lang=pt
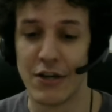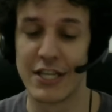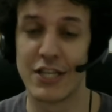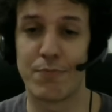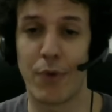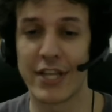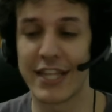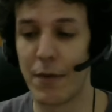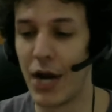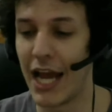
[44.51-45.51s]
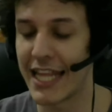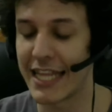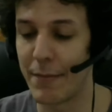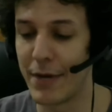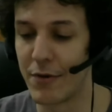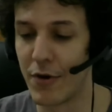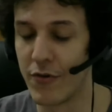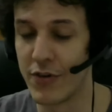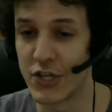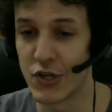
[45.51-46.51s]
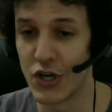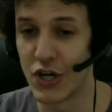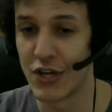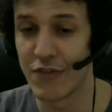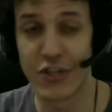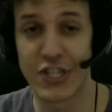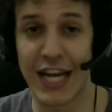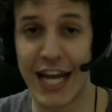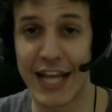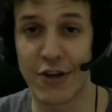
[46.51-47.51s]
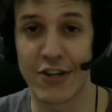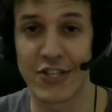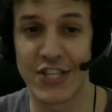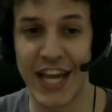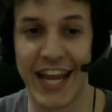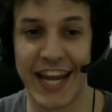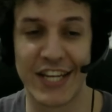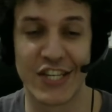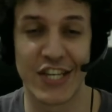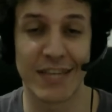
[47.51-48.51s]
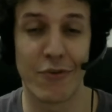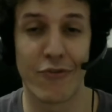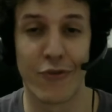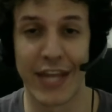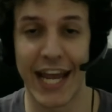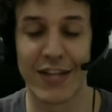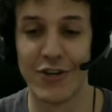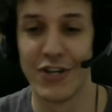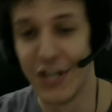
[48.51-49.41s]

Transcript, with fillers: Vocês podem dar uma olhada também no meu vídeo, vídeos aleatórios de RNG me fudendo,